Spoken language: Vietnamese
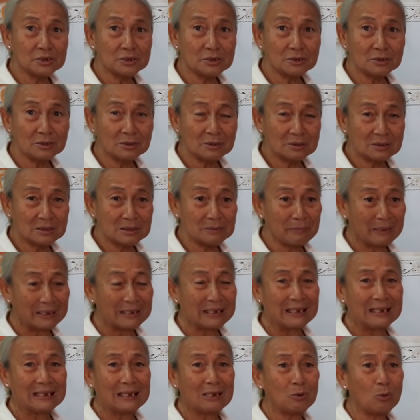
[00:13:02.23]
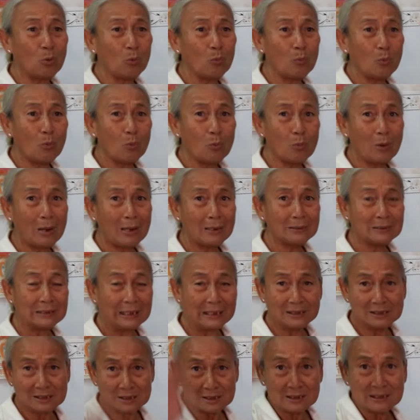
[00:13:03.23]
chưa cái mấy ngày nay đu bu quá
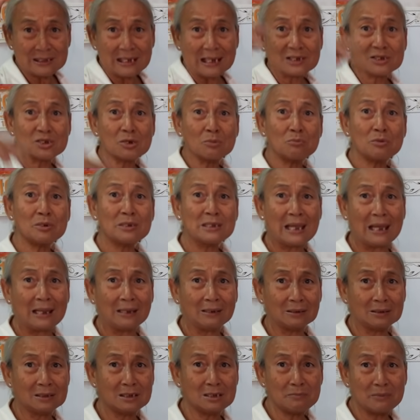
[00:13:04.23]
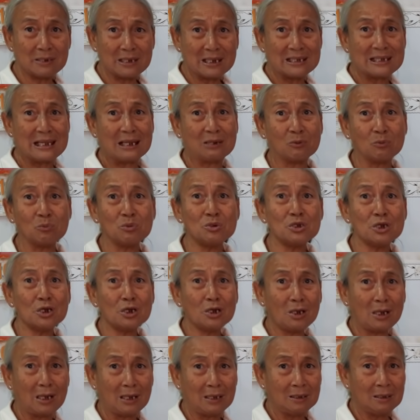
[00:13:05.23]
để sưng nhà xong mới giặt cái bây giặt cũng
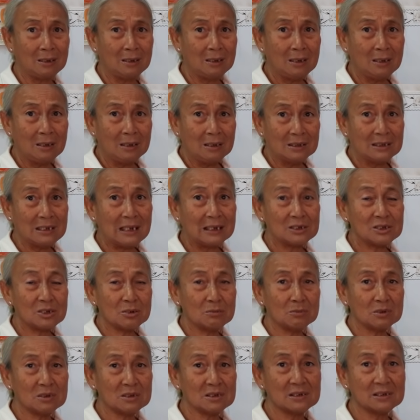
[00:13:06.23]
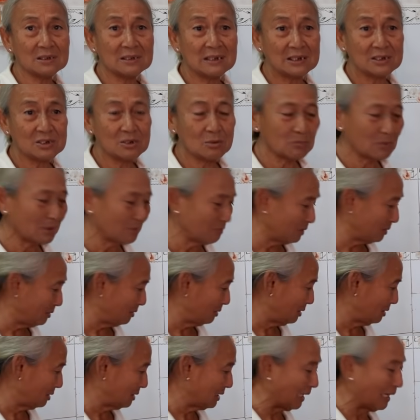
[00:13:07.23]
dưa à giặt xong rồi sưng nhà xong rồi mình
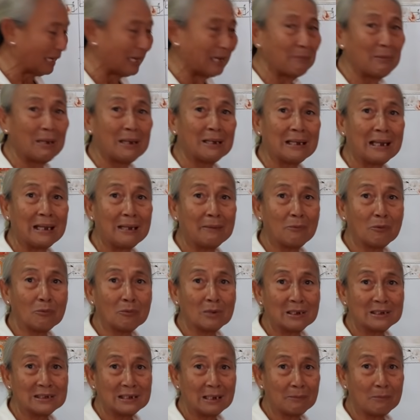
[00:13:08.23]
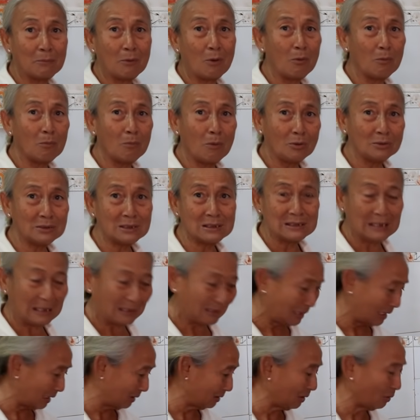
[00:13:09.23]
giặt hai ba ngày một ngày giặt mon mon chứ giặt
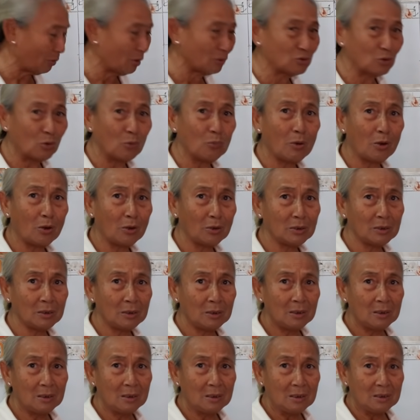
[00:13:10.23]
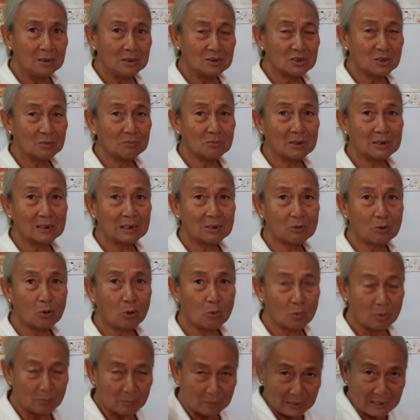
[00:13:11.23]
hết ra có chỗ thôi xong rồi cái
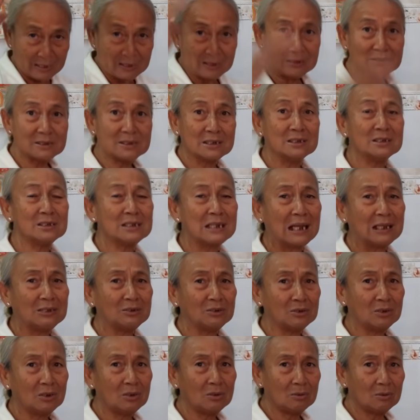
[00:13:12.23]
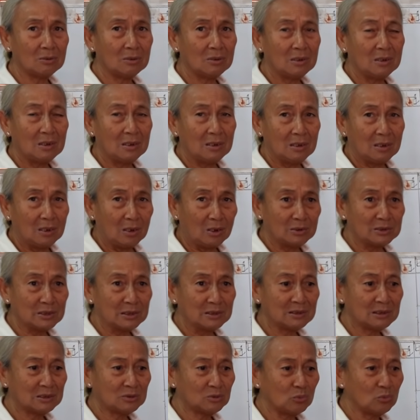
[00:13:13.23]
khô mình để chỉnh trả cho nó dạ. họ
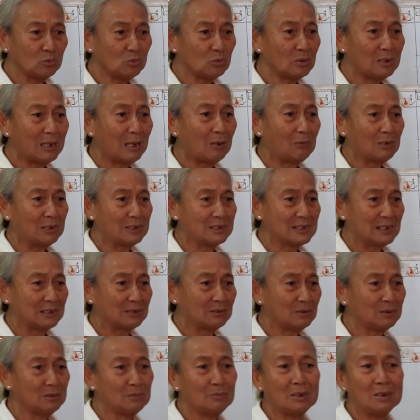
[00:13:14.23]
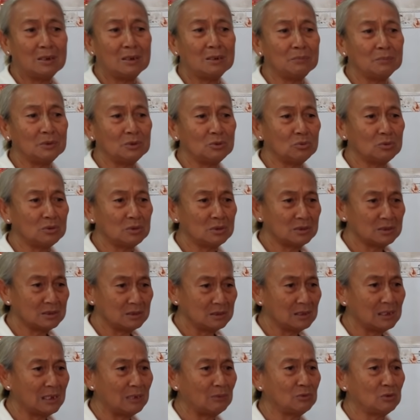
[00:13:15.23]
chỉnh cái tủ đồ lâu lại sạch nữa mà ít bữa tôi định
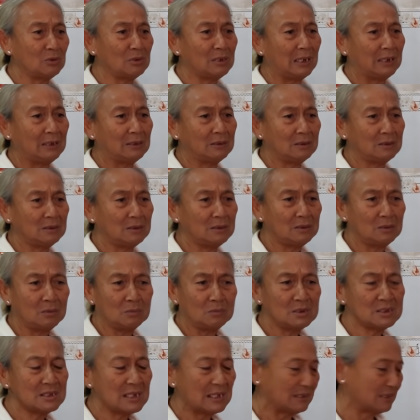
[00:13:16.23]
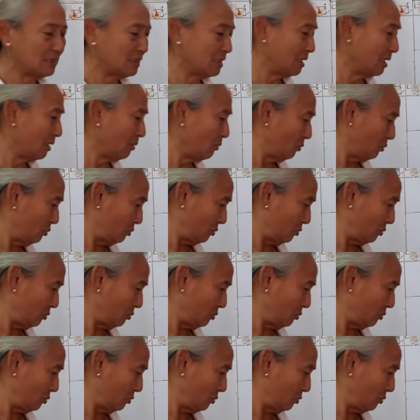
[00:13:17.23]
chỉnh lâu nữa lại nữa không có sạch gì đâu